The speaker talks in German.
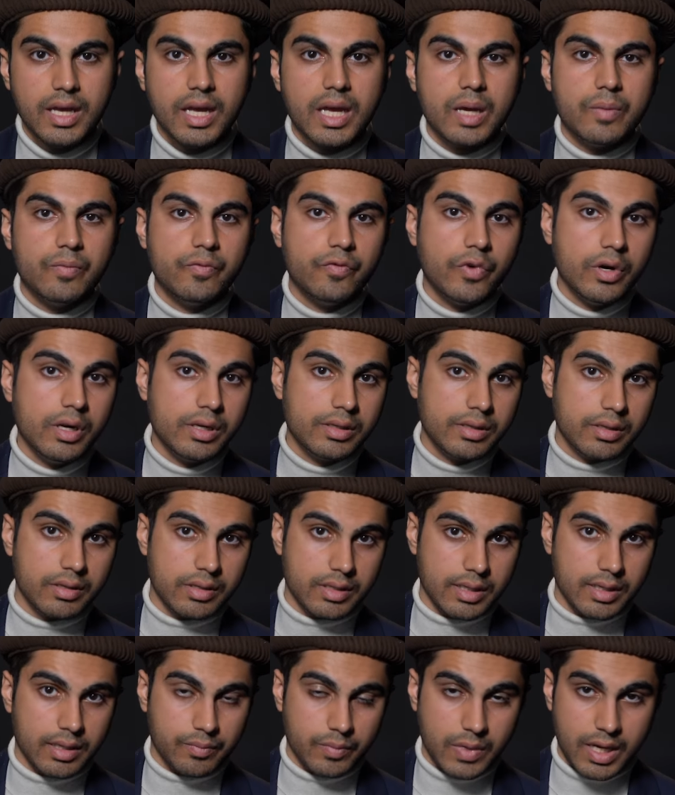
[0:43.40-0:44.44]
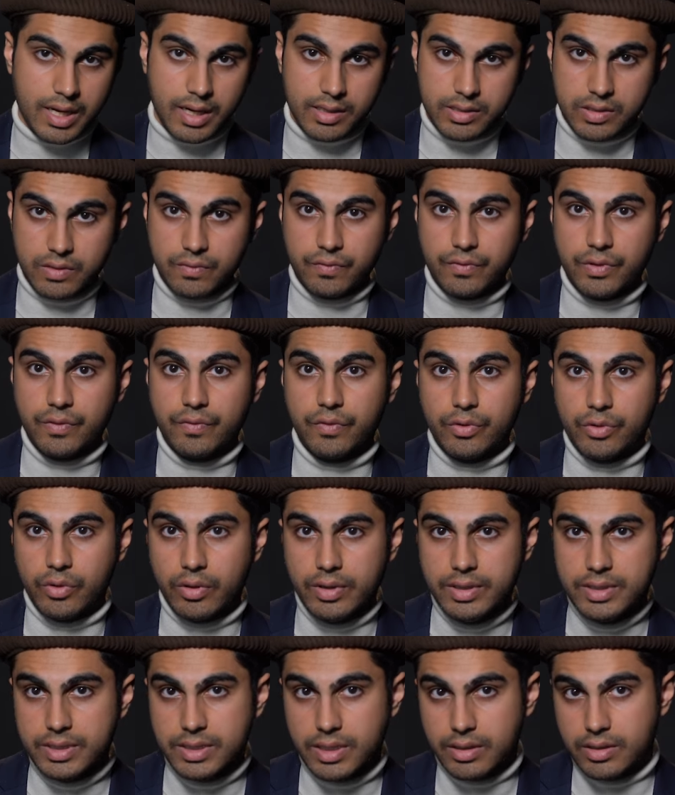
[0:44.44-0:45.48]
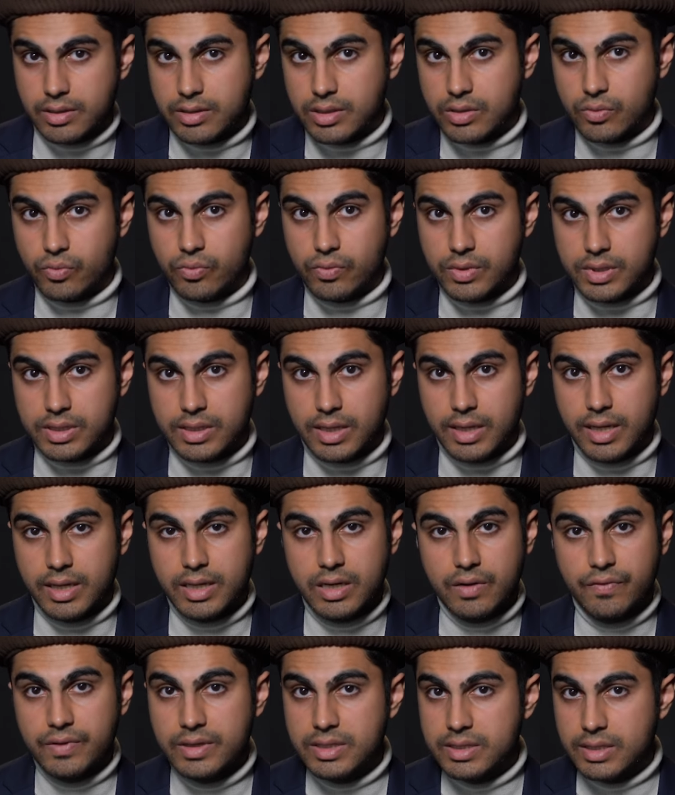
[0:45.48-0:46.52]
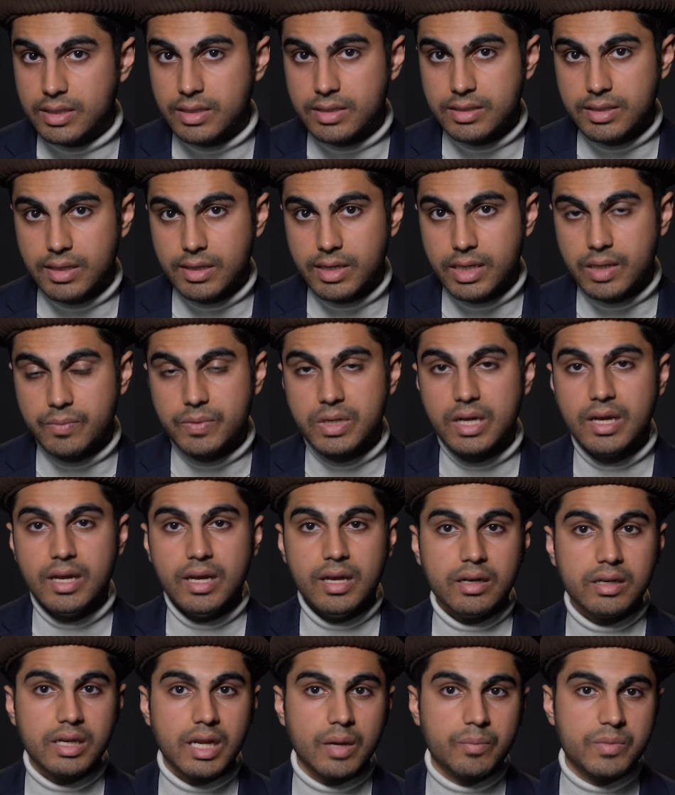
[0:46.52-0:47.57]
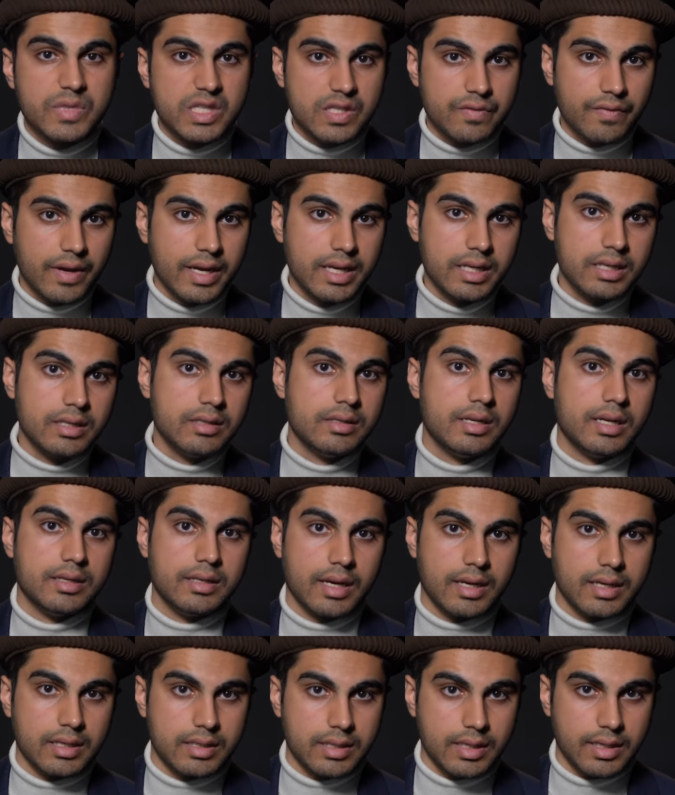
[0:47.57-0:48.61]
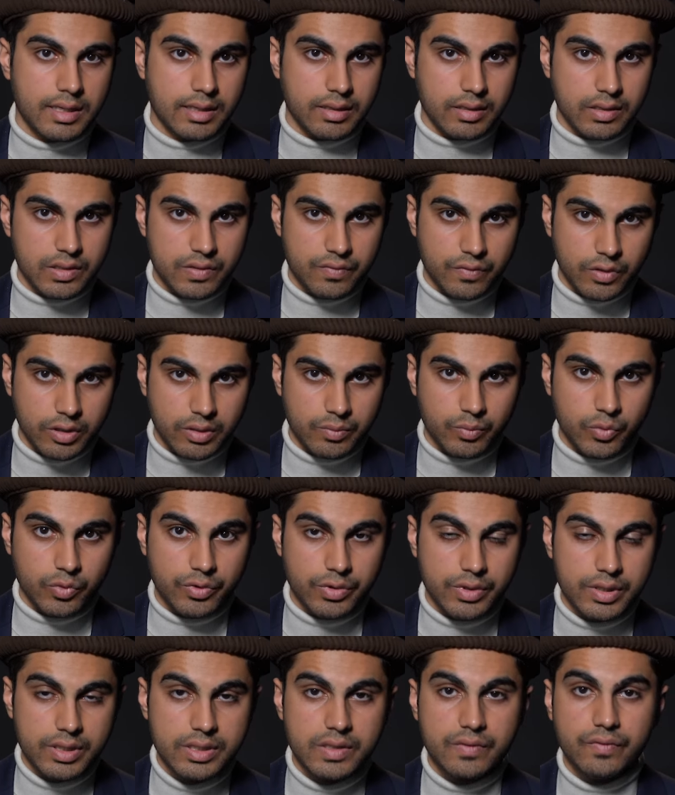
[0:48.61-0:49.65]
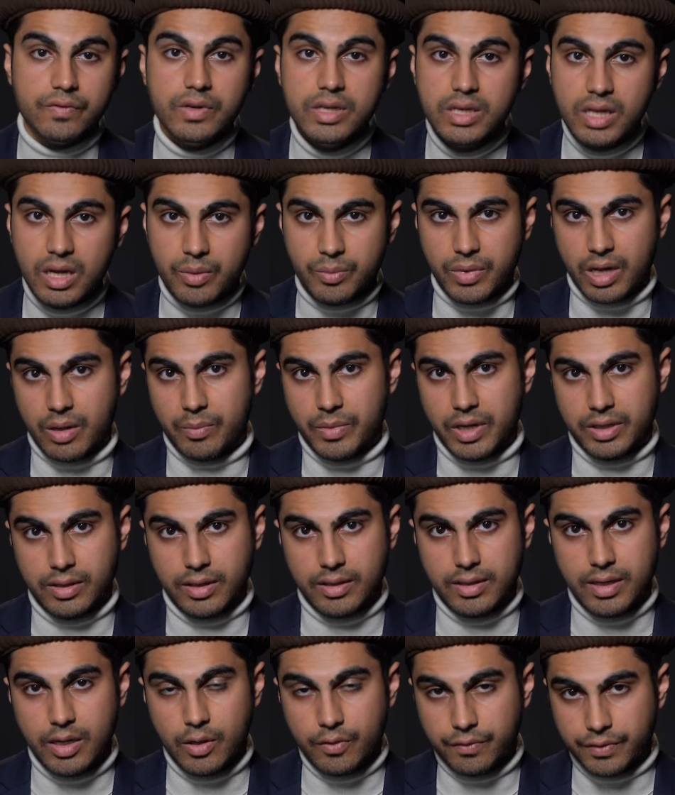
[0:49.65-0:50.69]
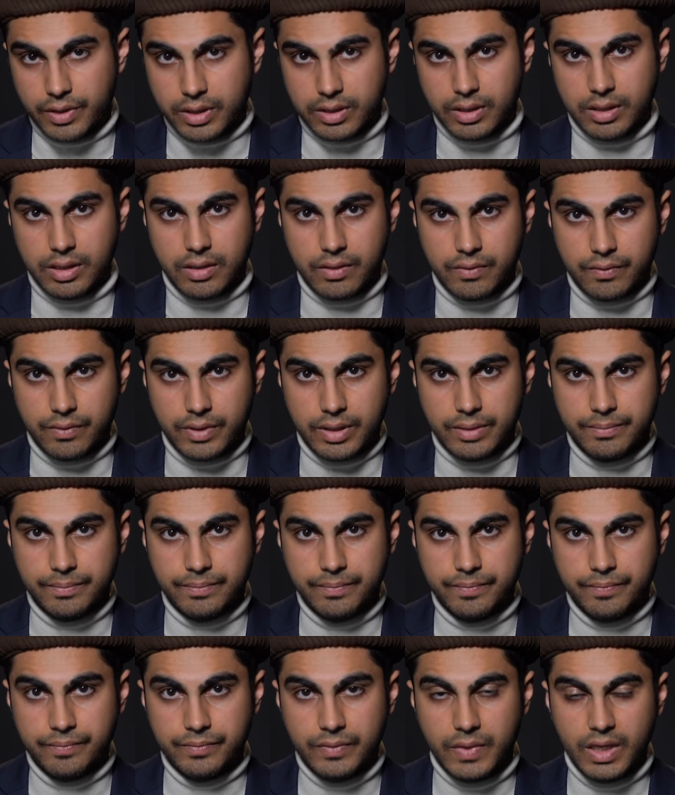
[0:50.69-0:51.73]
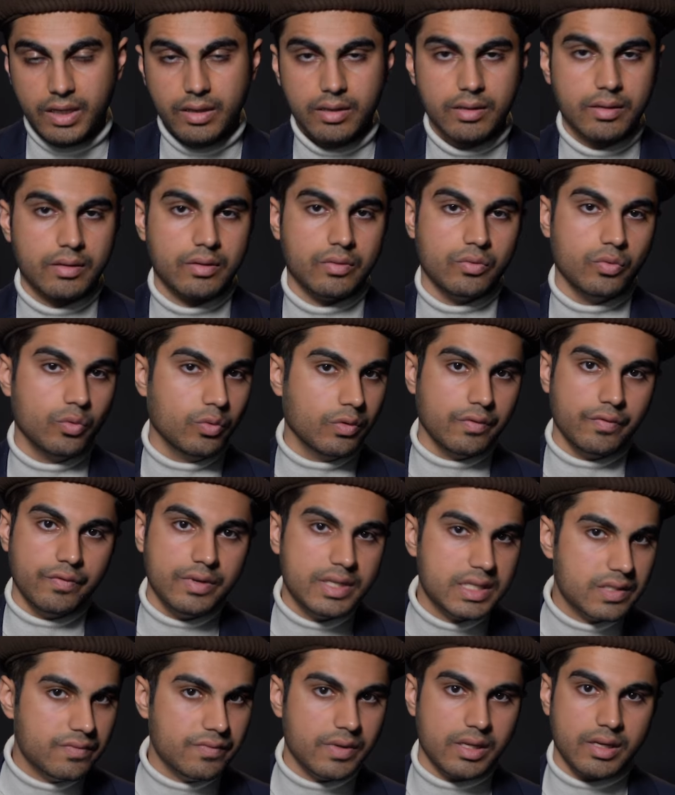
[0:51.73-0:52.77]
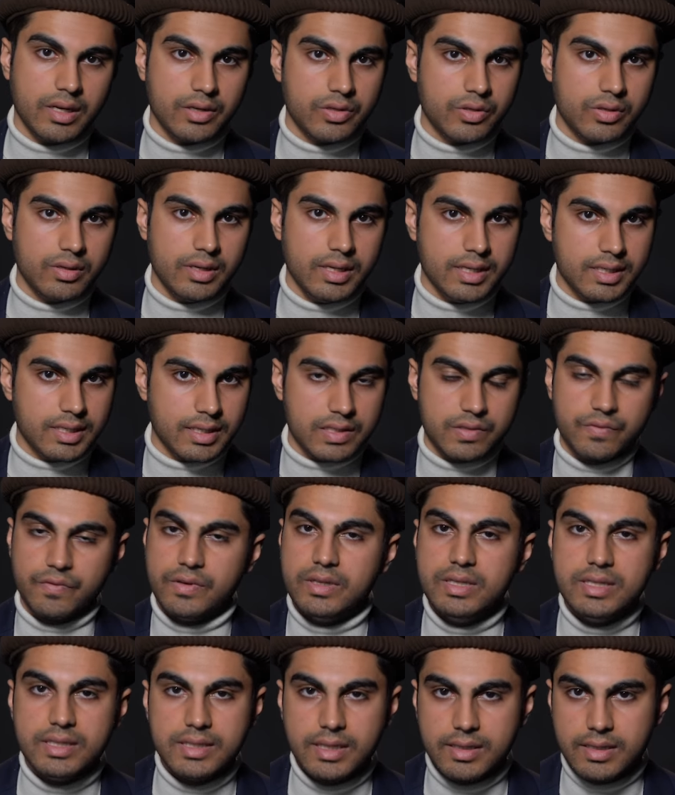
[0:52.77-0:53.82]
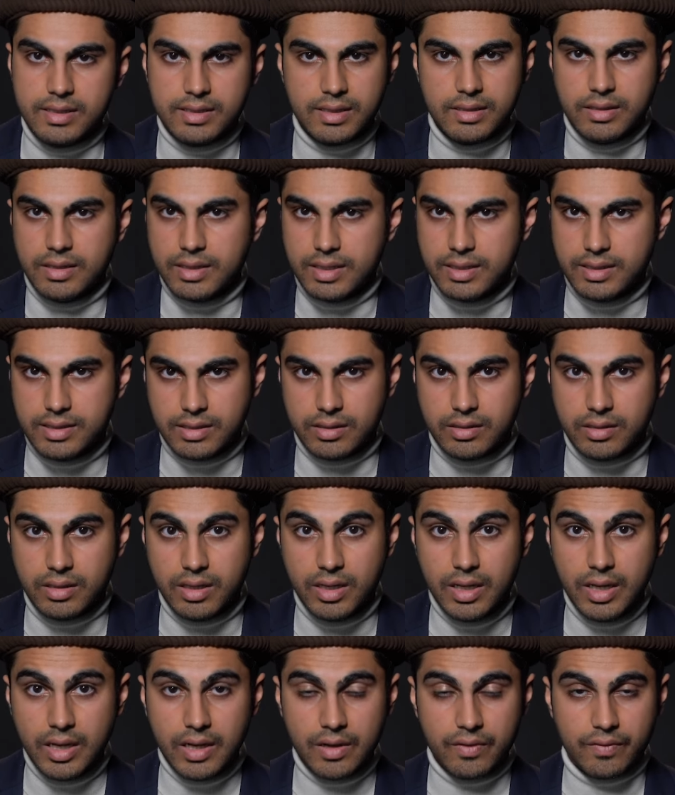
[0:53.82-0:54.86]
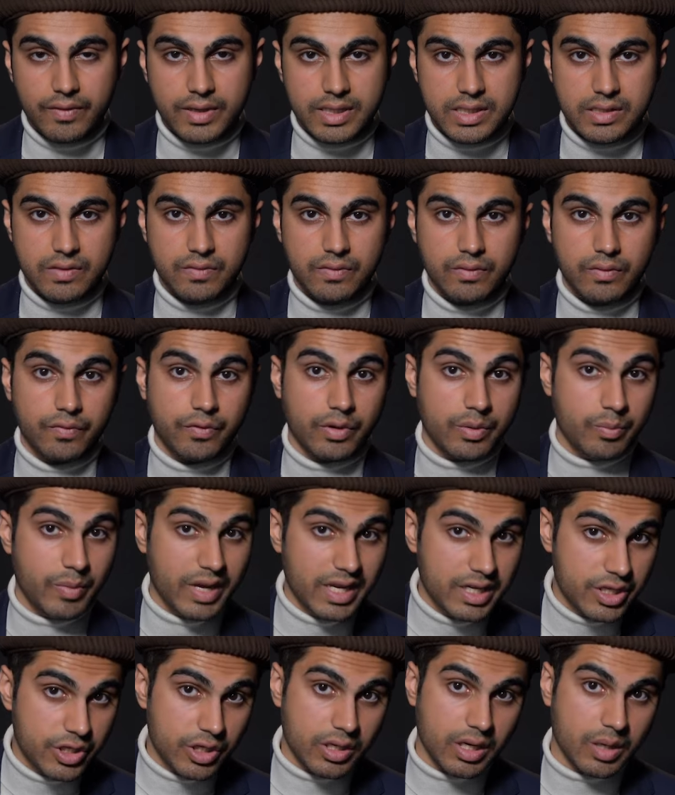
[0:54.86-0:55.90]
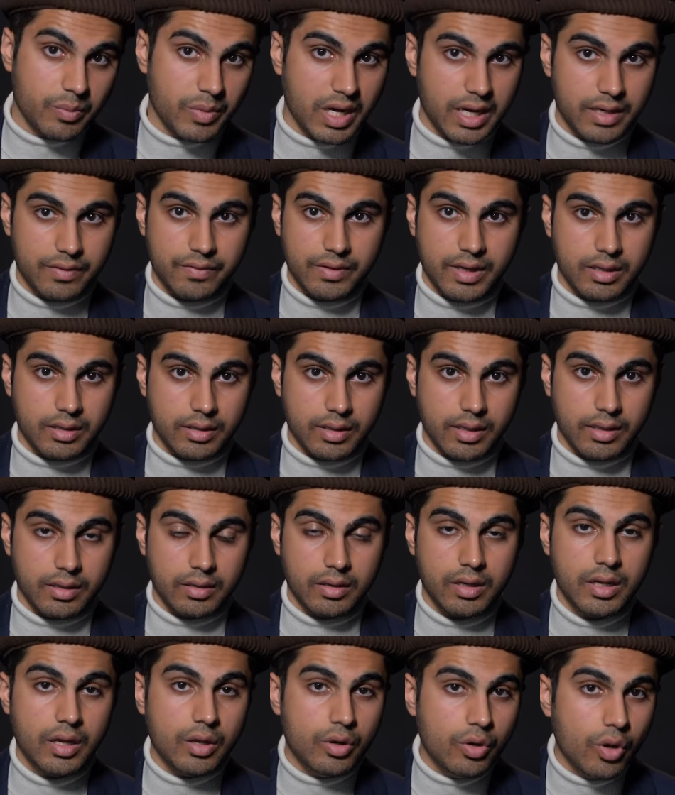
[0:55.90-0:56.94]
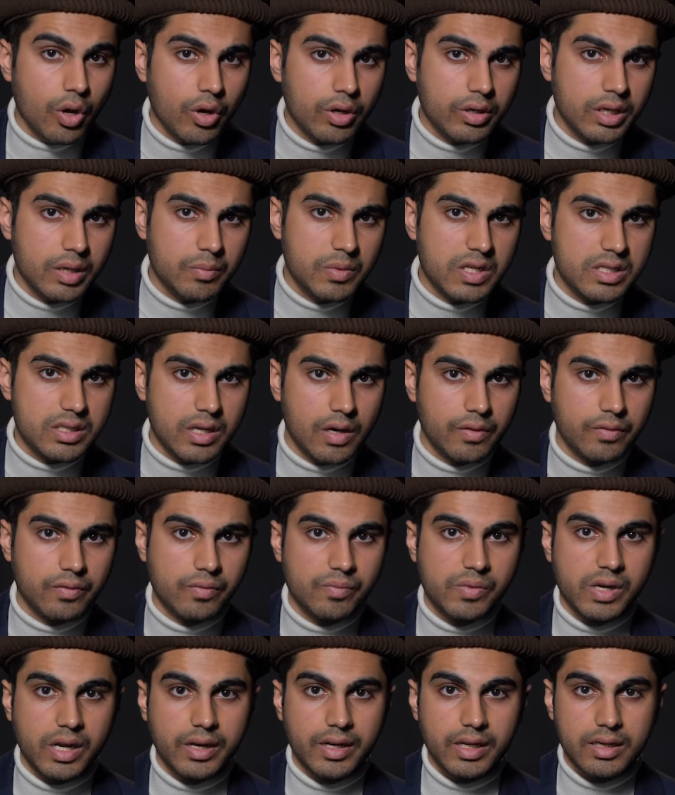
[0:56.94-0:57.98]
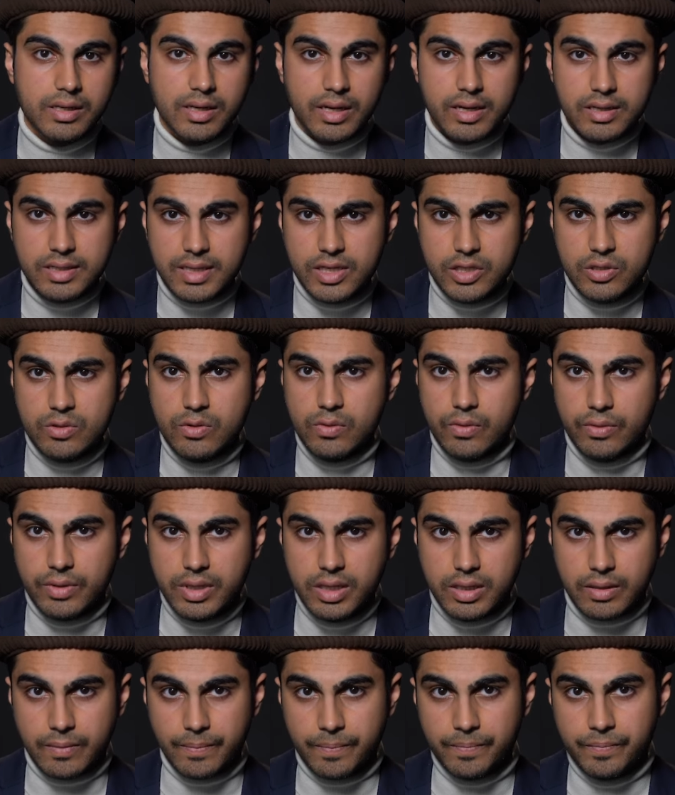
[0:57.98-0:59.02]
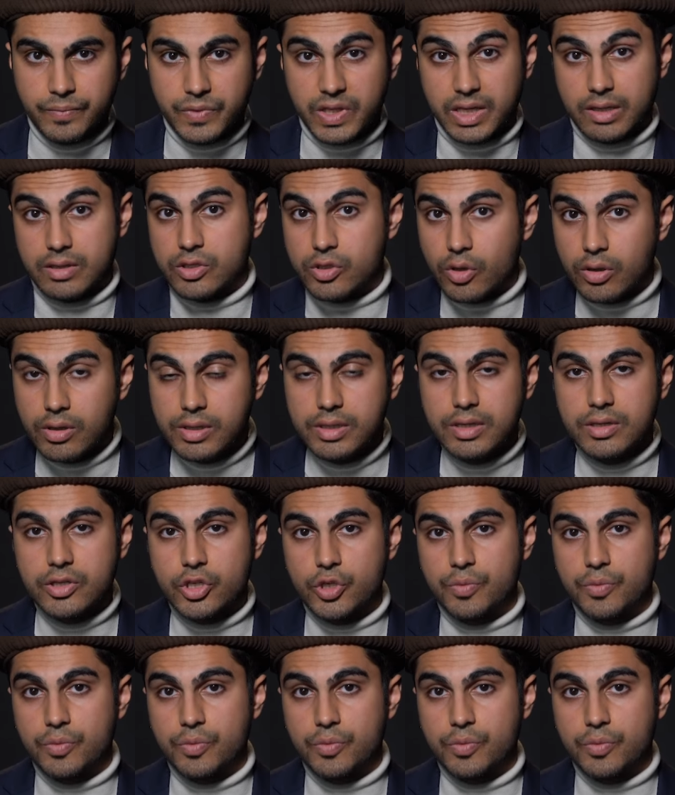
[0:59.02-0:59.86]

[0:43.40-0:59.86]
Im folgenden Jahr, 1895, hatte die USA eine Finsternis erlebt, die am zweiten der drei Tage des Vollmondes wieder im Ramadan aufgetreten war. Nun wissen wir natürlich, dass Finsternisse nichts sind, was von Menschen gemacht werden kann, noch gibt es auf dem Planeten eine Technologie, die ein solches